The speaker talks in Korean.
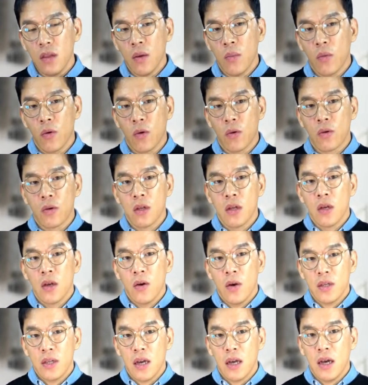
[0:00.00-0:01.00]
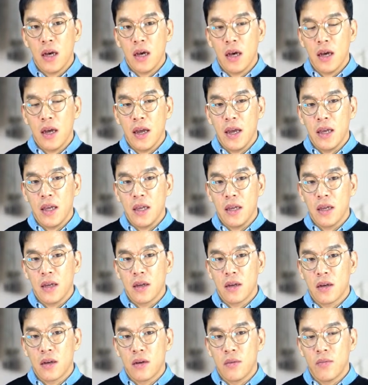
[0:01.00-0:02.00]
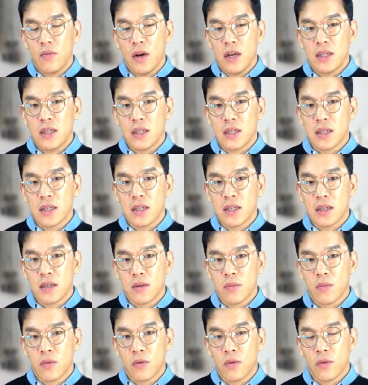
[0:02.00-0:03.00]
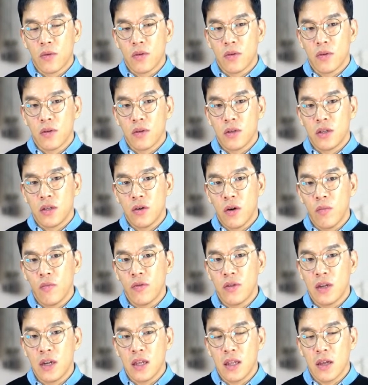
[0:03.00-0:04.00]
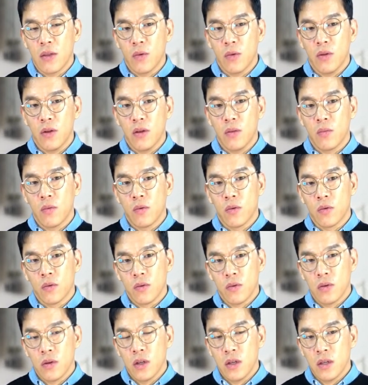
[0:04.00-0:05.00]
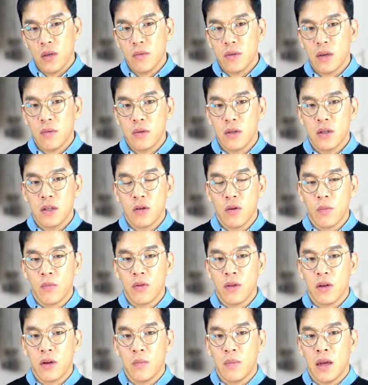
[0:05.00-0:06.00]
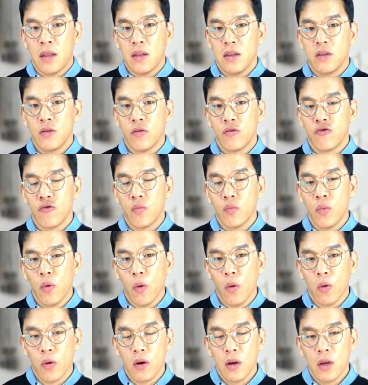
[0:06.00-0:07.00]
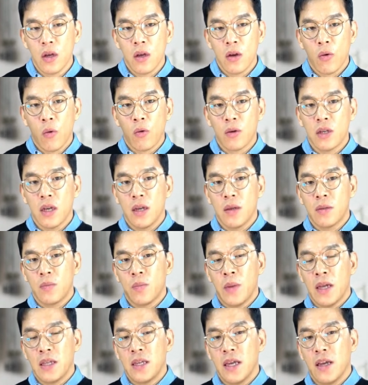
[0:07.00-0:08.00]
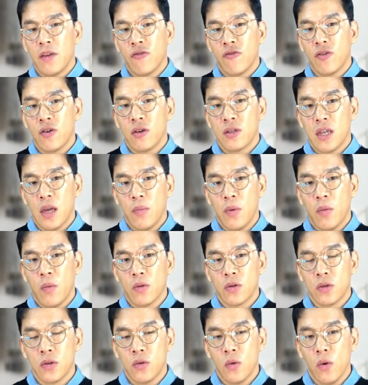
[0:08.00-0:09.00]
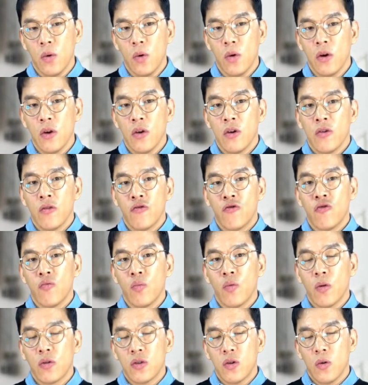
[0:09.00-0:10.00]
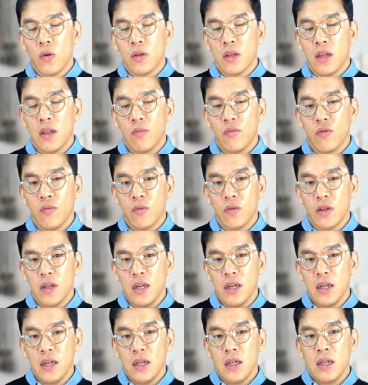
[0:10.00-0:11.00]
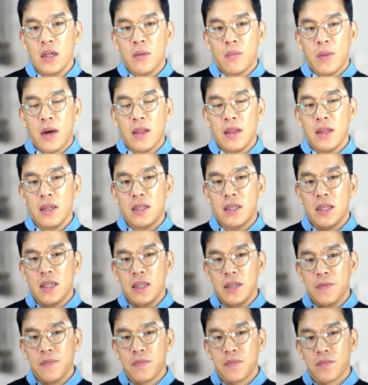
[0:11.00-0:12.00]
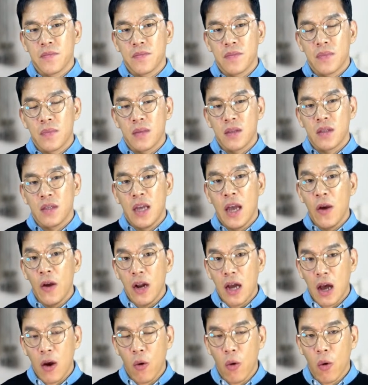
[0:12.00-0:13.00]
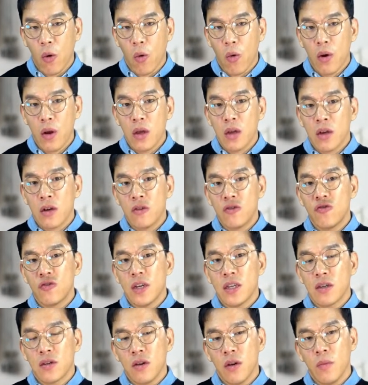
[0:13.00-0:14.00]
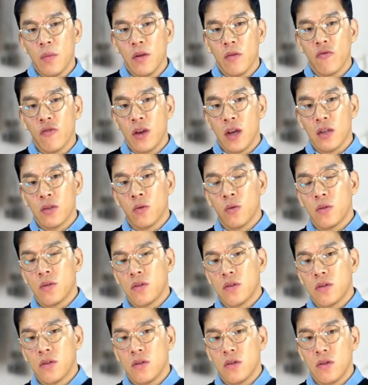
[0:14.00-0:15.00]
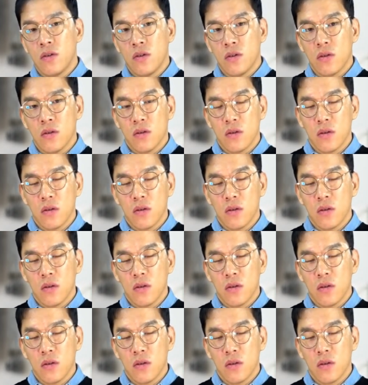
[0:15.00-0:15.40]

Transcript: 뭐 회사에 근무하시는 뭐 직원분들이나 또는 뭐 세무사무실 직원분들은 반드시 요 중복 공제 배제 규정을 살펴보시고 중복 적용되는 부분을 반드시 제외를 하고 그 중에서 그러면 우리가 조, 그